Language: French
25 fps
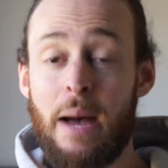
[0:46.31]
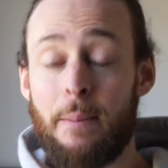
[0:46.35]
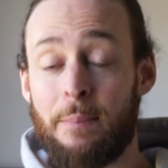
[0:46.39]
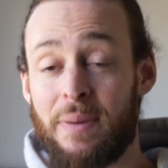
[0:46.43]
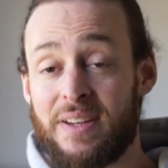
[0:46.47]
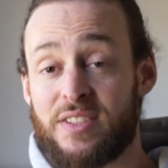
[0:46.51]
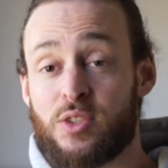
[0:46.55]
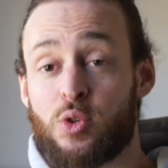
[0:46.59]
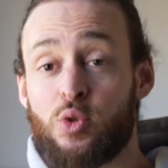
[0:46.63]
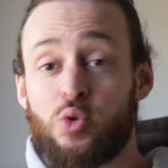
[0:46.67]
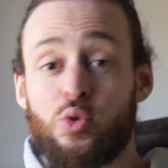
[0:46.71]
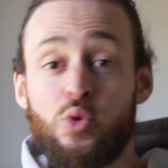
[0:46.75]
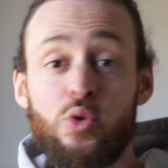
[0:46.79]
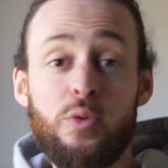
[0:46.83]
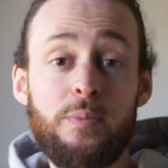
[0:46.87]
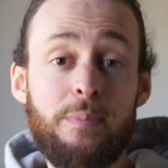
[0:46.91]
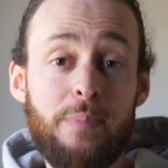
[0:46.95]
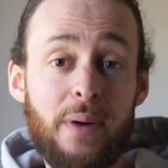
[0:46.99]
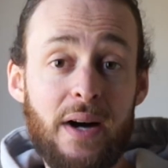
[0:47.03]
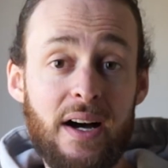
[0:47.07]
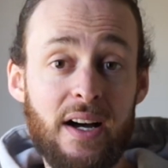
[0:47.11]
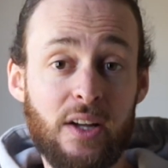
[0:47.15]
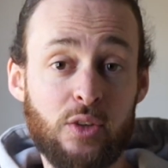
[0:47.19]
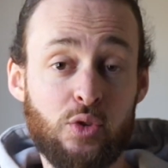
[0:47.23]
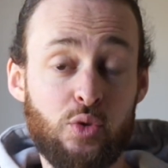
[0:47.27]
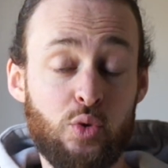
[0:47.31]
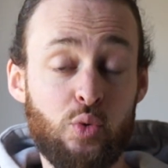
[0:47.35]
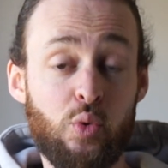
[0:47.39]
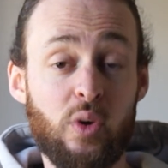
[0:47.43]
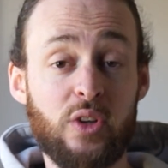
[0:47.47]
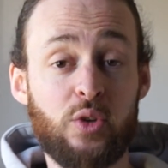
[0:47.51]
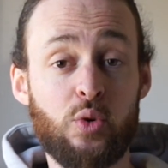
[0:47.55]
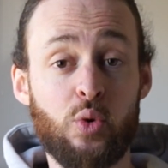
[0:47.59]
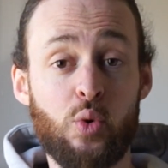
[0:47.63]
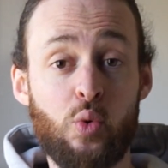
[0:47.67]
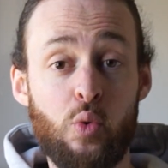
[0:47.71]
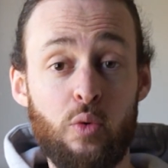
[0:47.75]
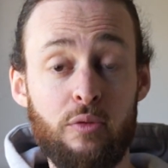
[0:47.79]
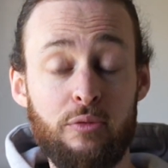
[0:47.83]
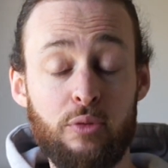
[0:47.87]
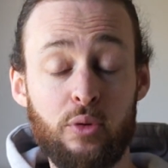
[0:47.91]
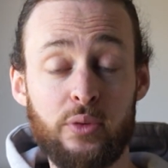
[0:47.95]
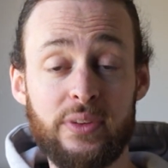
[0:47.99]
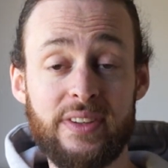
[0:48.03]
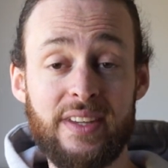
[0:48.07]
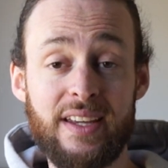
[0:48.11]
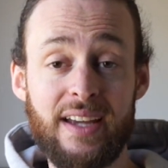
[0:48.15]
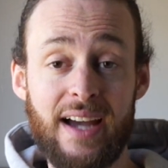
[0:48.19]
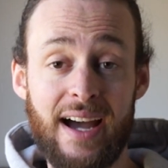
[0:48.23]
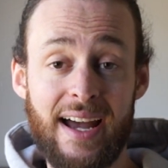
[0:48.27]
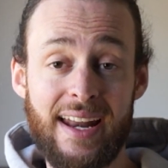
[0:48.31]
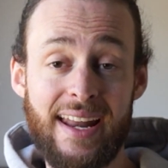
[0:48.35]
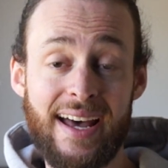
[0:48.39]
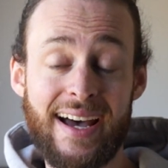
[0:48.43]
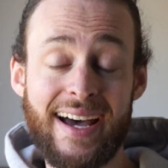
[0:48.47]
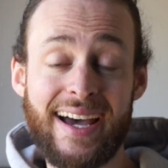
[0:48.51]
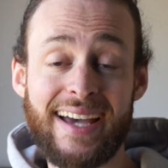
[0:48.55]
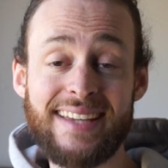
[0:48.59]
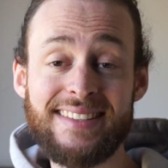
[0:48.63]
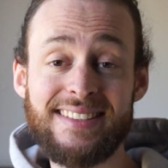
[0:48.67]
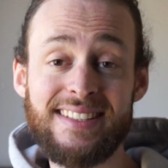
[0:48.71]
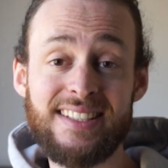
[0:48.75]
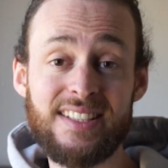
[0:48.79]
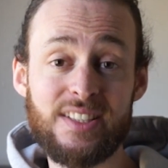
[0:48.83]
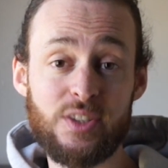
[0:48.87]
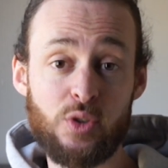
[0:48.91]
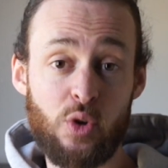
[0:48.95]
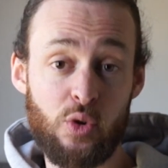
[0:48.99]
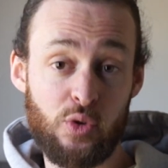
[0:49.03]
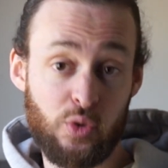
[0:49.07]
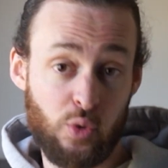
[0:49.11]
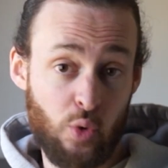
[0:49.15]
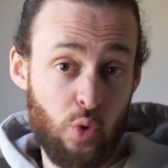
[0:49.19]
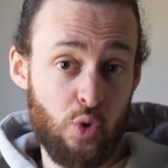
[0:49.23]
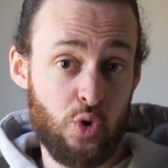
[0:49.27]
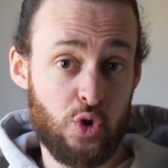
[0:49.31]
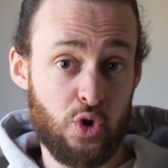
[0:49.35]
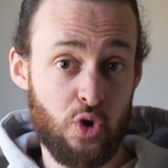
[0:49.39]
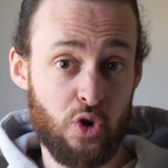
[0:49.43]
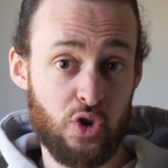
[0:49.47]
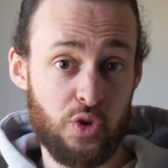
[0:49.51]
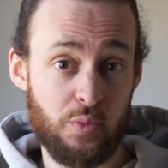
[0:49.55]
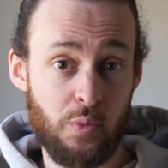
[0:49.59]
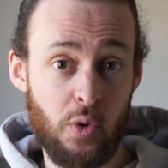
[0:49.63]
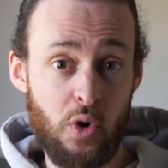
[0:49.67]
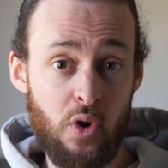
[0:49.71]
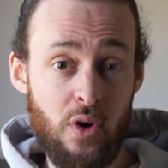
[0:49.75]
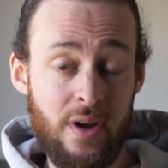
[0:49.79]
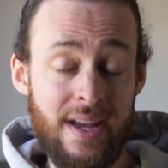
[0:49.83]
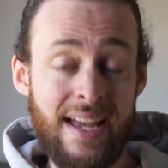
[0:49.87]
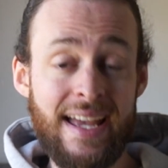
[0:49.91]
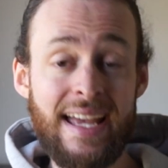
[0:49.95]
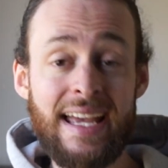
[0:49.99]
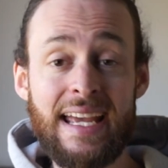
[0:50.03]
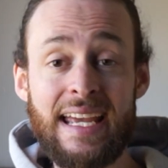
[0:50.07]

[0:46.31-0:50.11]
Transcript: parce que d'une part, tu dois te confronter à la résistance au changement,